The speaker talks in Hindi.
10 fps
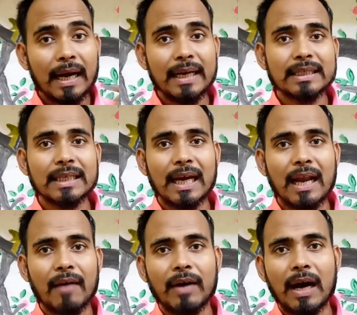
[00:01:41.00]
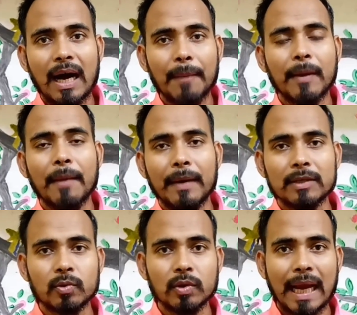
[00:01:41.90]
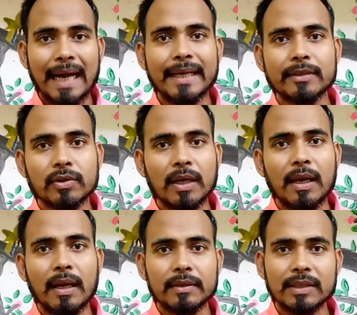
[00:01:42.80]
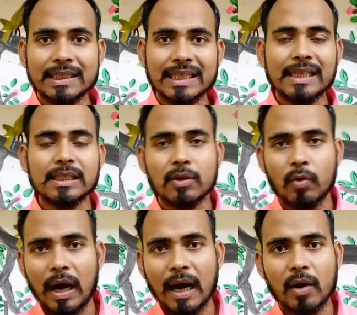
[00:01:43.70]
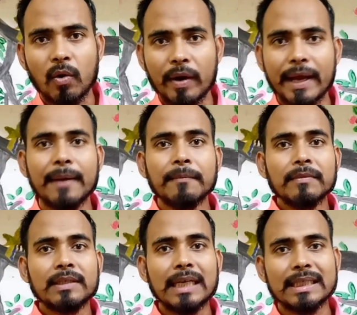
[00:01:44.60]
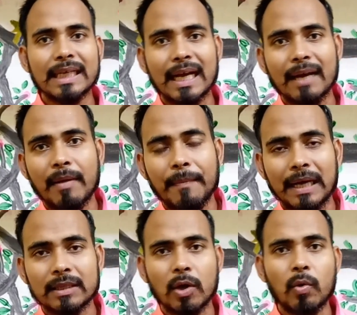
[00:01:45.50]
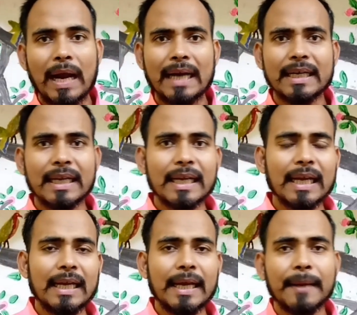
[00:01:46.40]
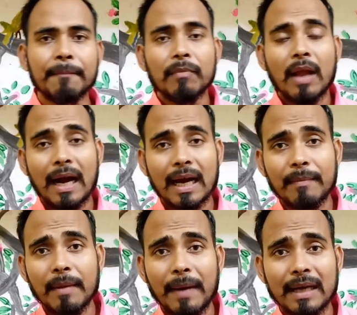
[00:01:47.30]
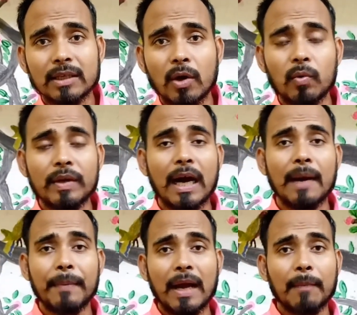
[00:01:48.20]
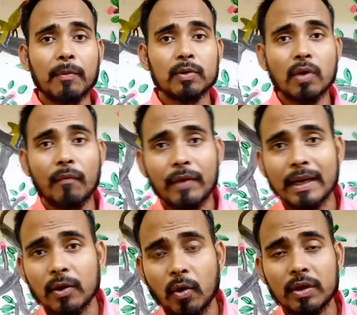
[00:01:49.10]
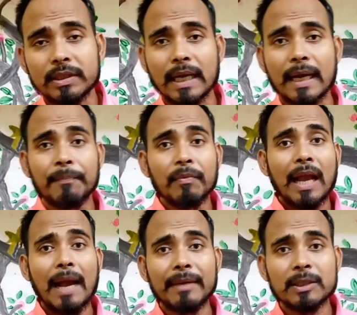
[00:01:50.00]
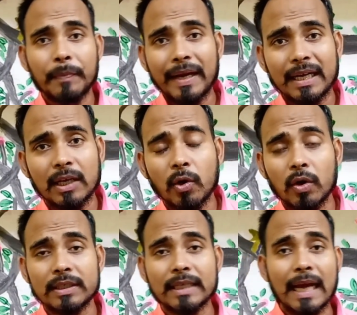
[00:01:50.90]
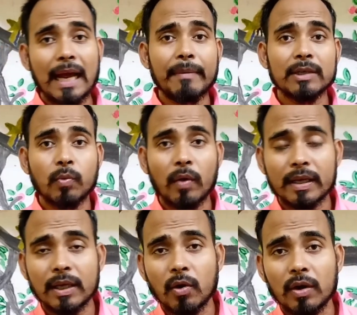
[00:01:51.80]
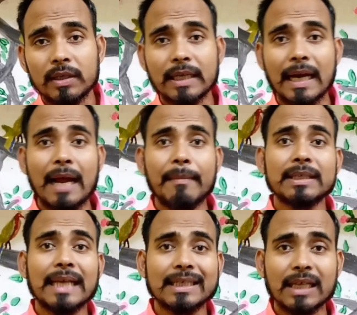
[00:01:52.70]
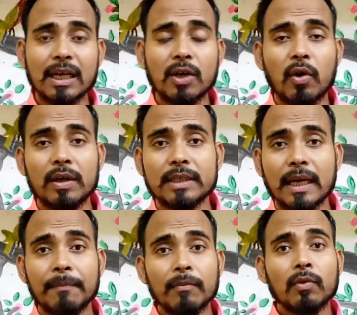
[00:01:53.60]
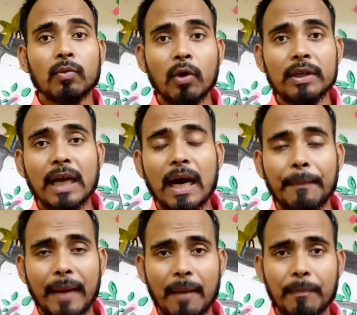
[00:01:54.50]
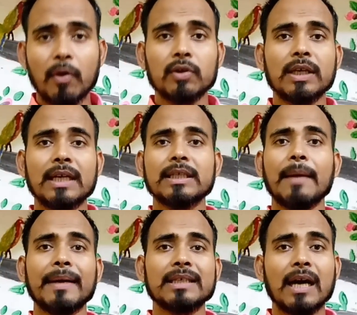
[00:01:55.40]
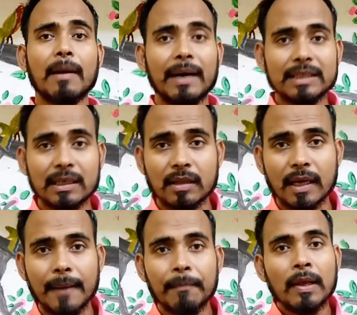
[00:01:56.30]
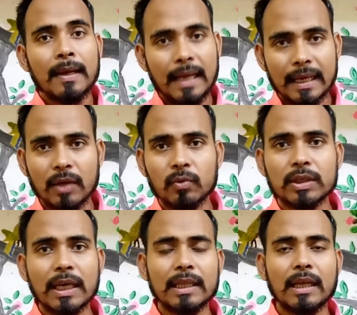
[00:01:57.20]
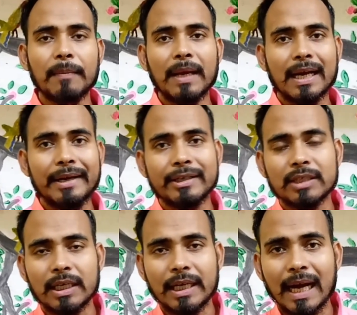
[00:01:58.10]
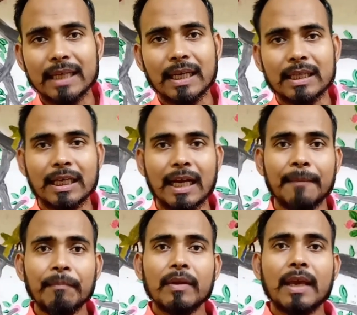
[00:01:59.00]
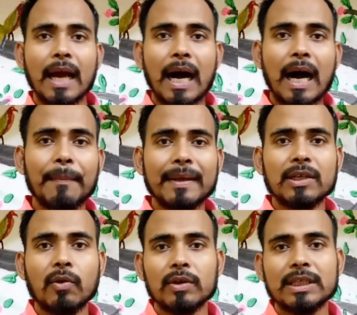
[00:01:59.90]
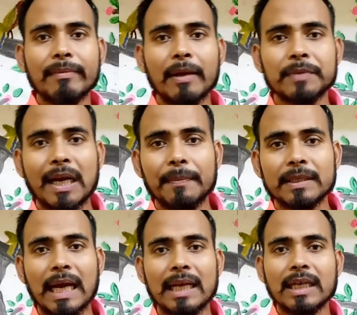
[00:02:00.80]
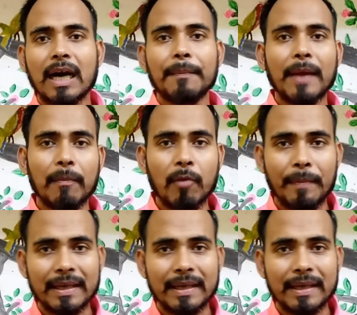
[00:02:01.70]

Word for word: अगर इसके अलावा आपके पास कुछ एडिशनल स्किल्स अगर होंगे जैसे कि अगर मैं बात करूं एडिटिंग के लिए अगर मैं बात करूं यहाँ पे आपको सॉफ्टवेयर की नॉलेज है एम एस पेंट की नॉलेज है एम एस वर्ड की नॉलेज है एम एस एक्सेल की नॉलेज है तो यहाँ पे आप बहुत ही अच्छा पैसा कमा सकते हैं लेकिन उसके अंदर भी एक कंडीशन ये आ जाती है कि आप ऐसी कौन सी वेबसाइट पे जाएँ जहाँ पे आपको